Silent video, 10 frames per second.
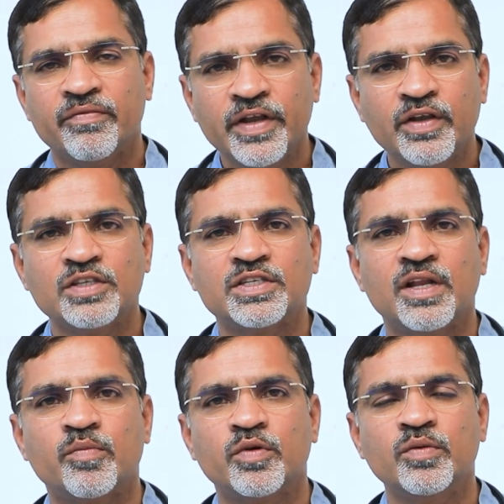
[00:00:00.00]
ఫిట్
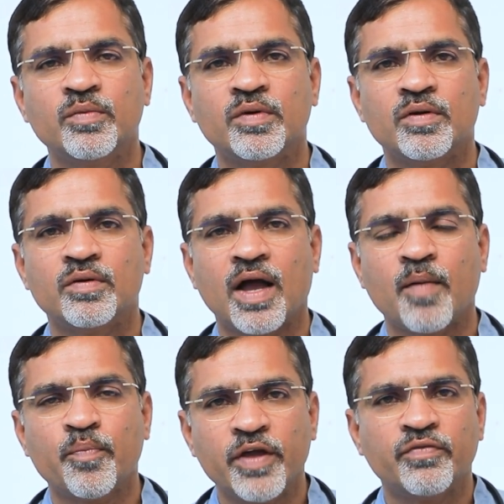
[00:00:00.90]
వచ్చినప్పుడు
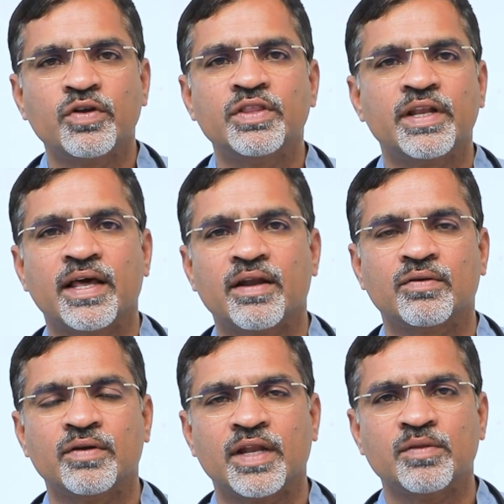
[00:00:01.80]
అప్పుడే ఫుడ్
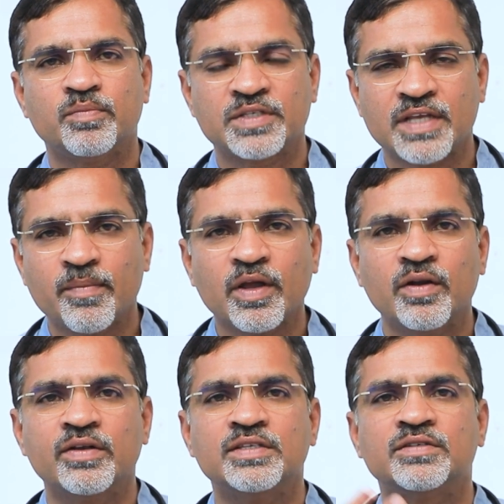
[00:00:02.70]
తిన్నారనుకోండి అది
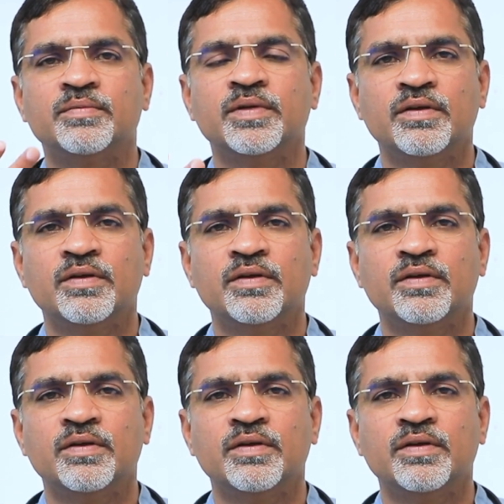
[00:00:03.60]
స్టమక్లో నుంచి